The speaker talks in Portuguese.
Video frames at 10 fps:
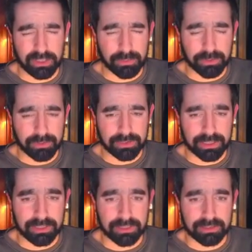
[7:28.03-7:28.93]
que eu
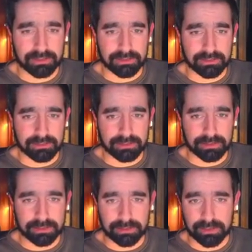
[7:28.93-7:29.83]
perguntei eh,
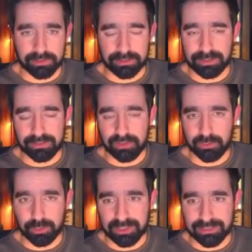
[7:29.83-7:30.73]
se, se existiam
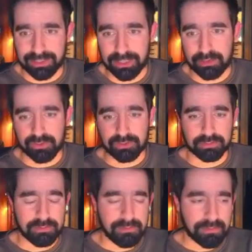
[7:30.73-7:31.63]
por aí skins
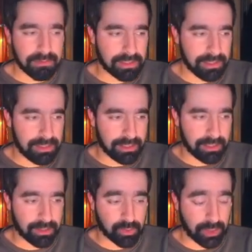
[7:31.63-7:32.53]
e
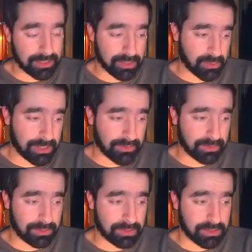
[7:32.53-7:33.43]
as, nas quais
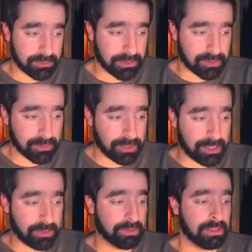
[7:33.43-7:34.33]
vocês também
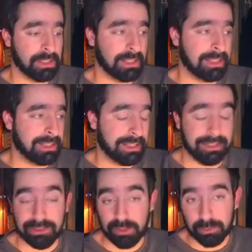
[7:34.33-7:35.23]
responderam.
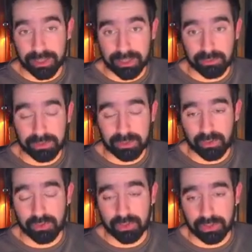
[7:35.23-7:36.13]
E, e uma, de, uma das
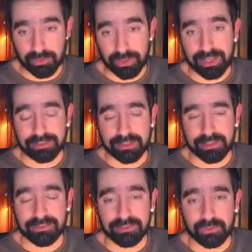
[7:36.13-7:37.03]
sugestões foi essa
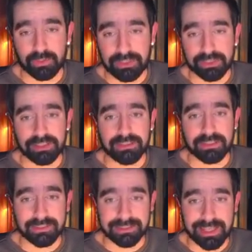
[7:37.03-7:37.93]
das, do Zealand,
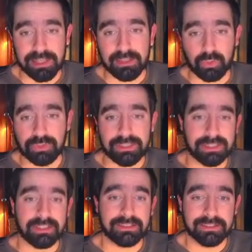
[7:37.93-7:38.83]
a skin do
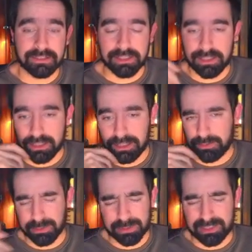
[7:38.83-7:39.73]
Zealand.
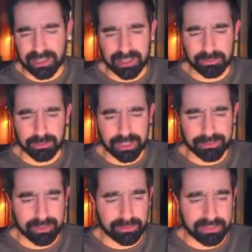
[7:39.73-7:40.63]
Se pesquisarem por
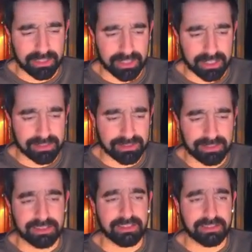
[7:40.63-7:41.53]
FM23
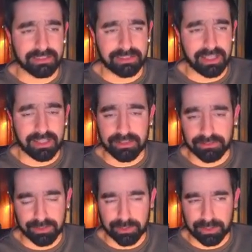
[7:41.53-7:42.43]
Zealand Skin,
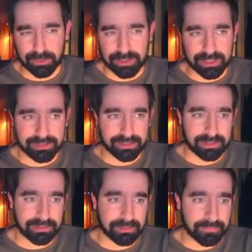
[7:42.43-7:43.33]
vão encontrar de
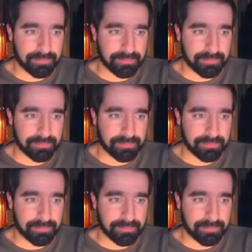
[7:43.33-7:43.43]
certeza.